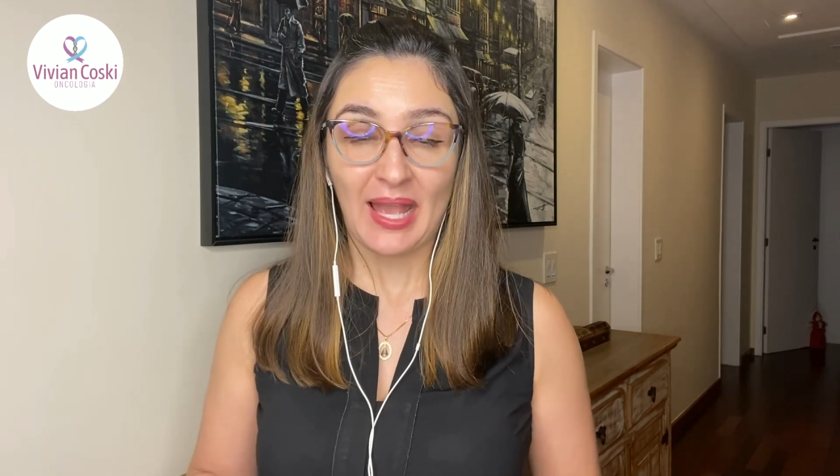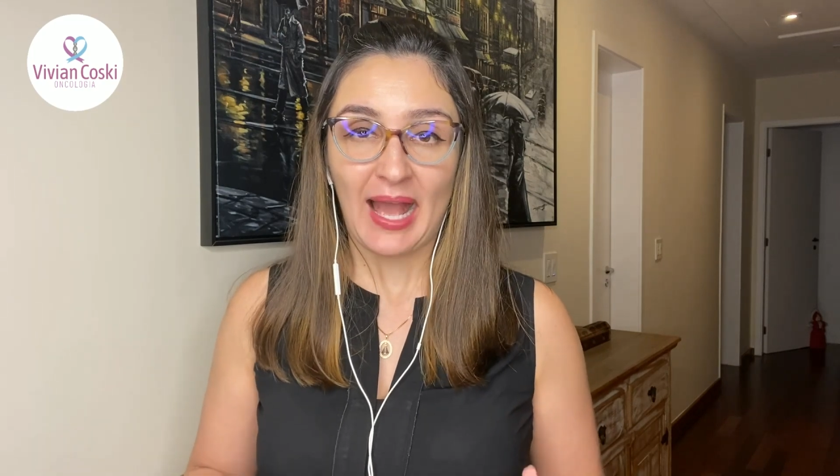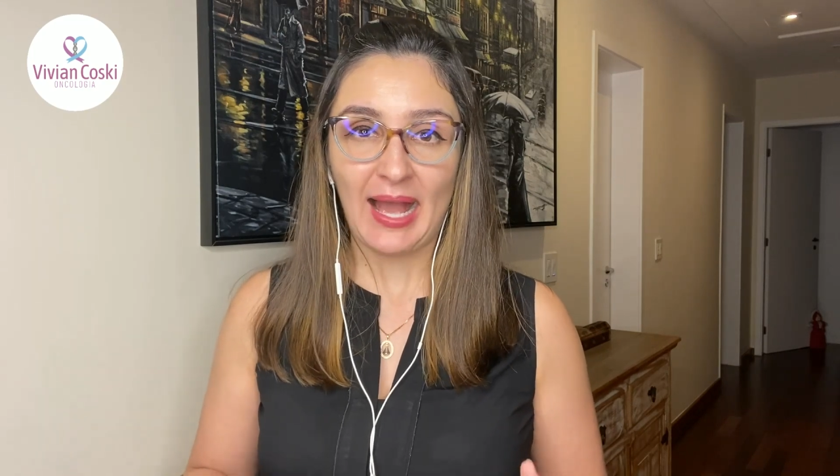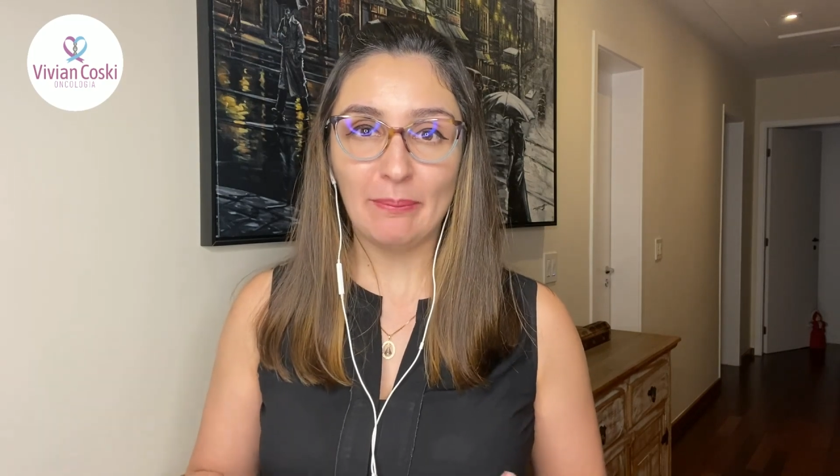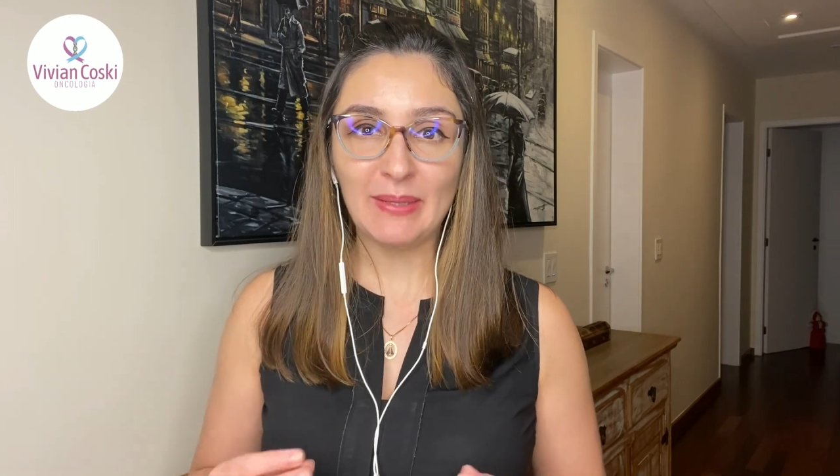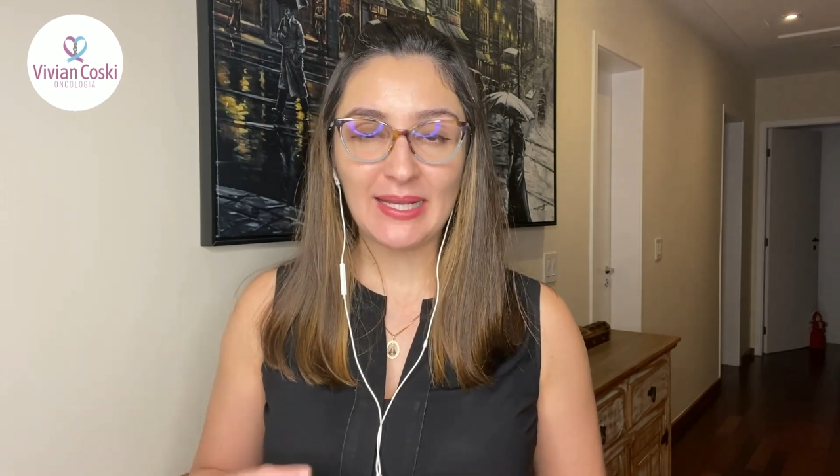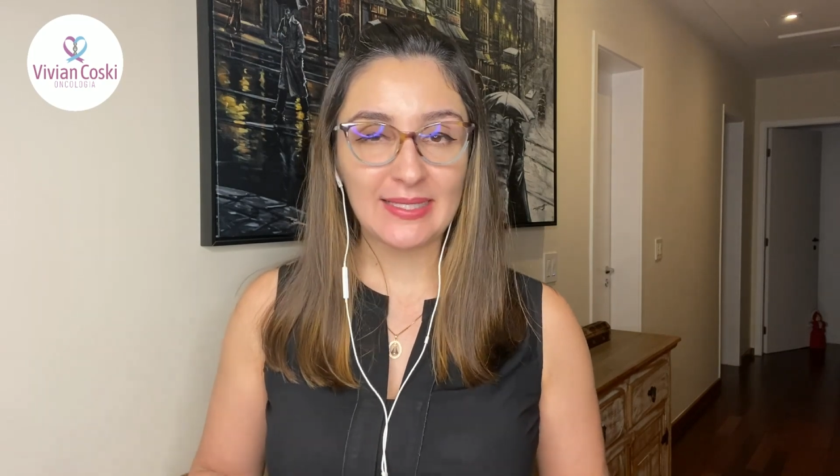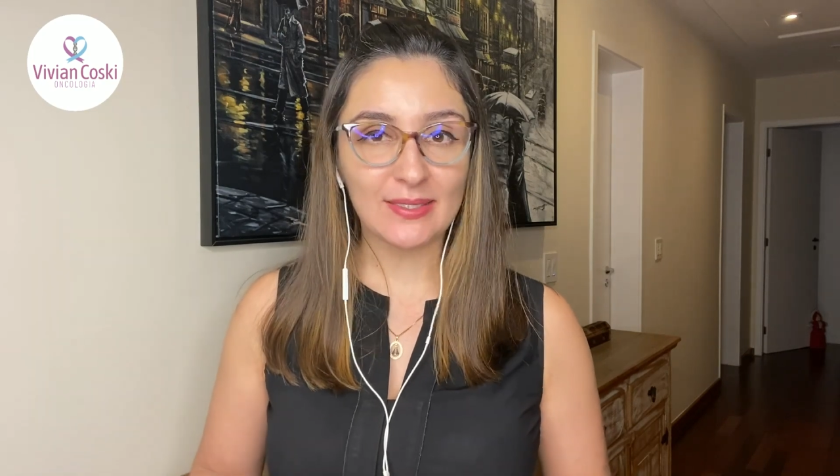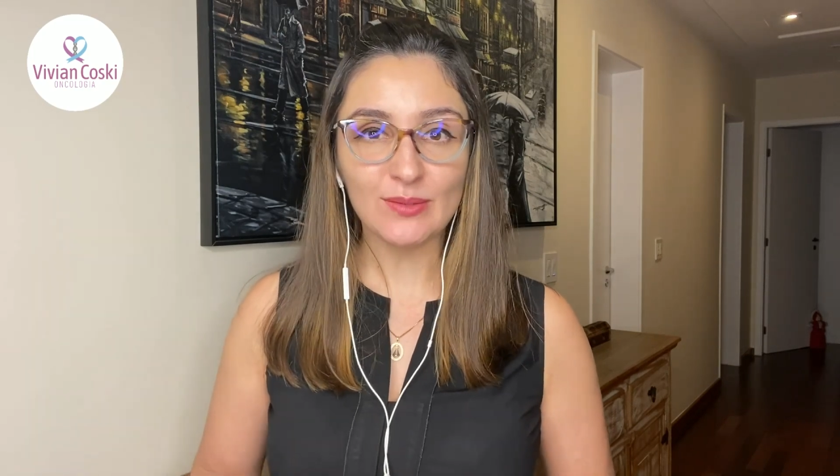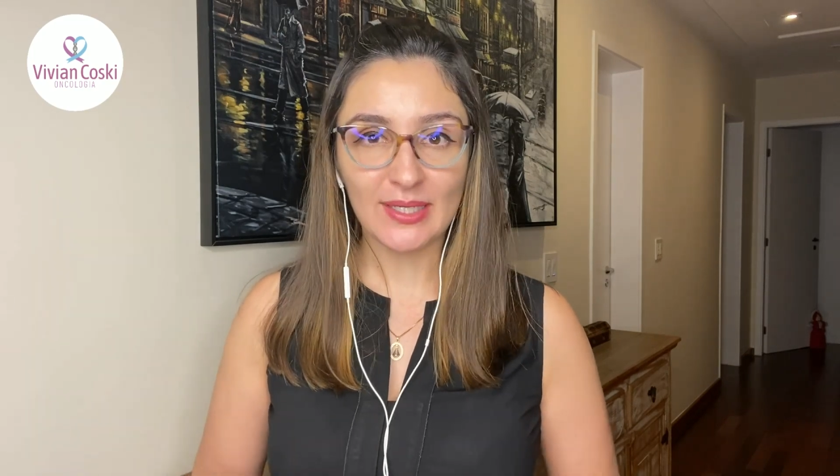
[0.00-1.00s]
a
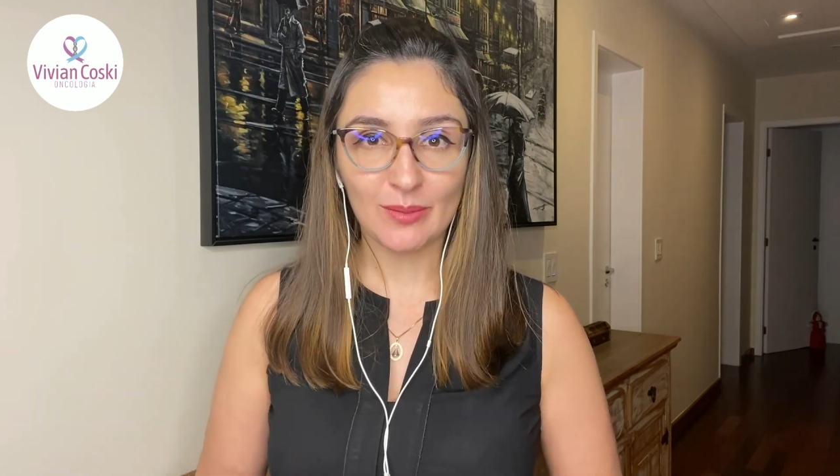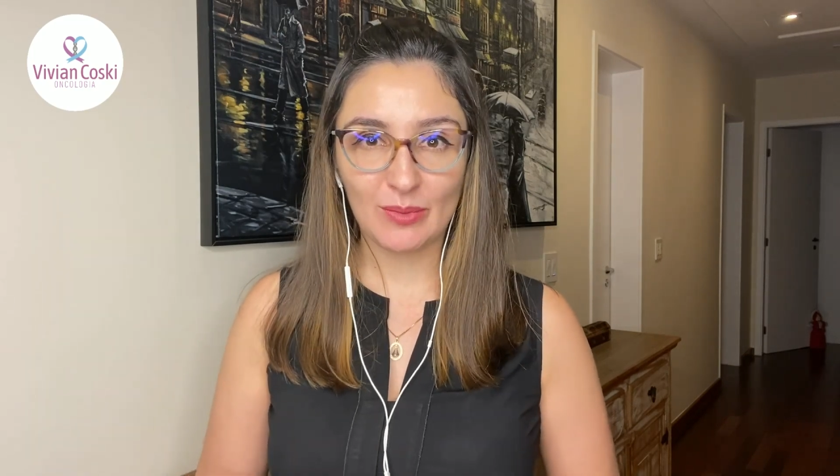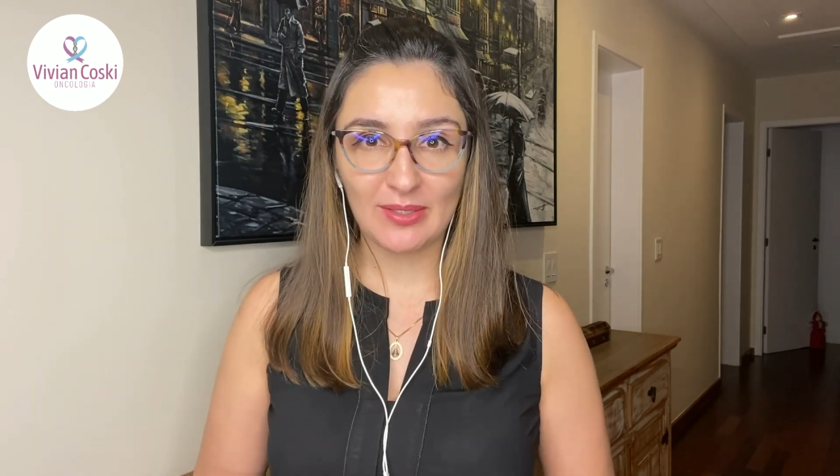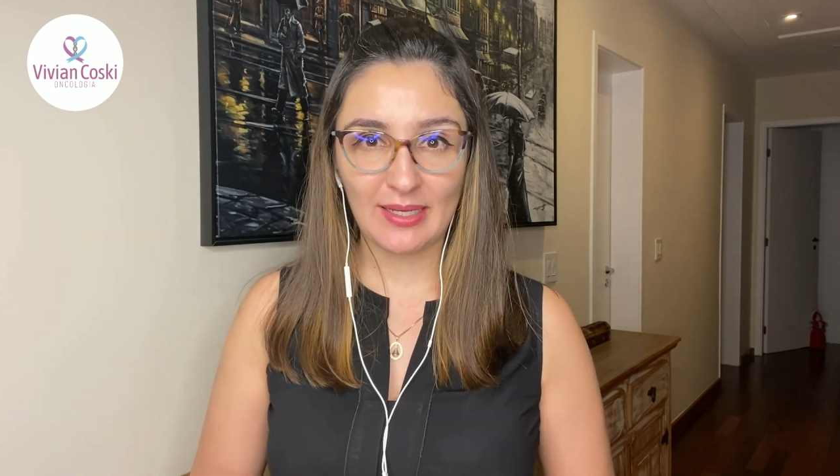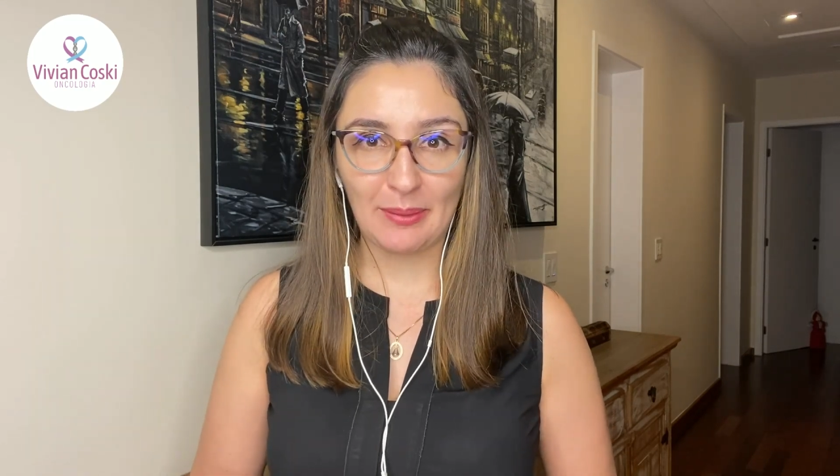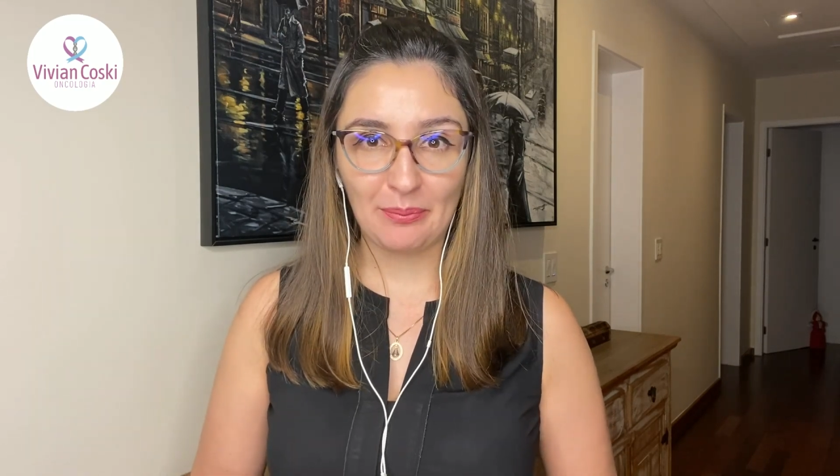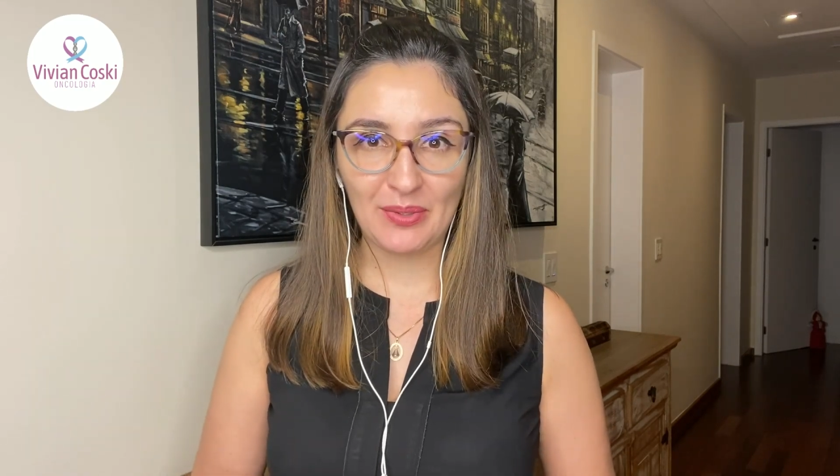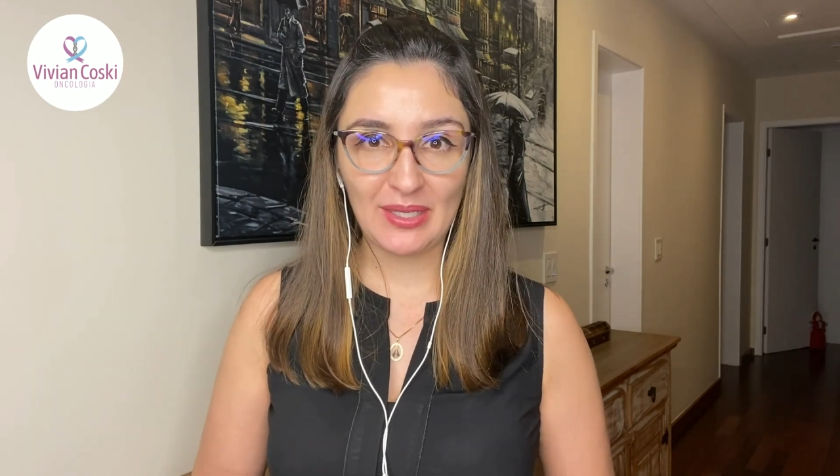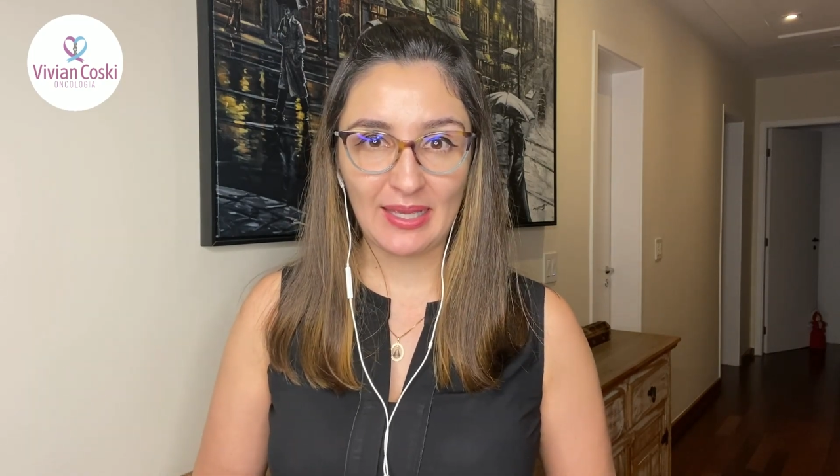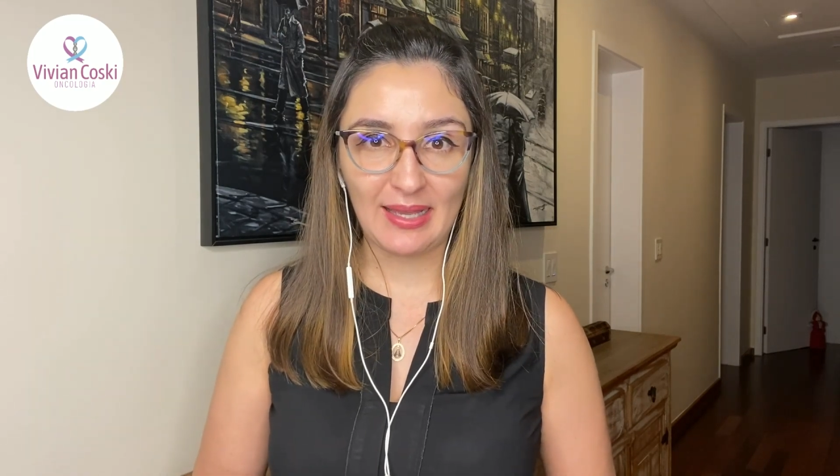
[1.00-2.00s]
aplicação da
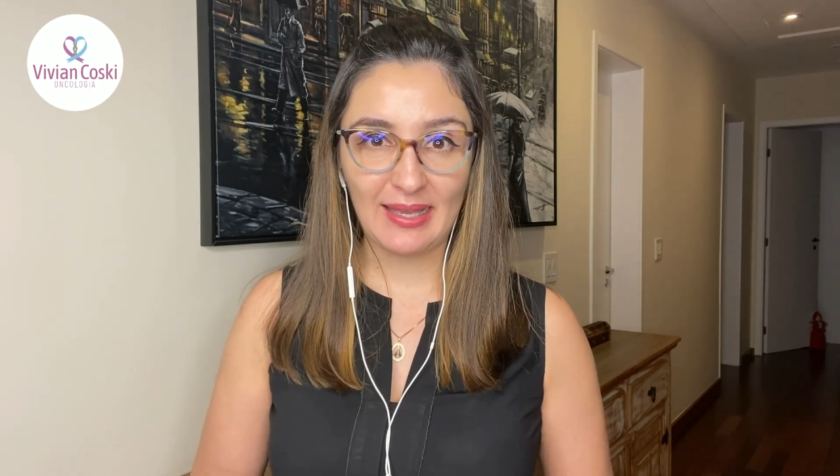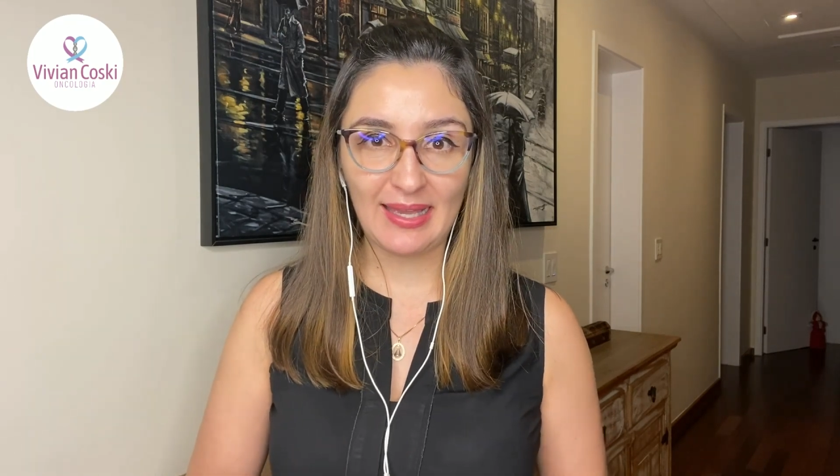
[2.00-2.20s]
quimioterapia,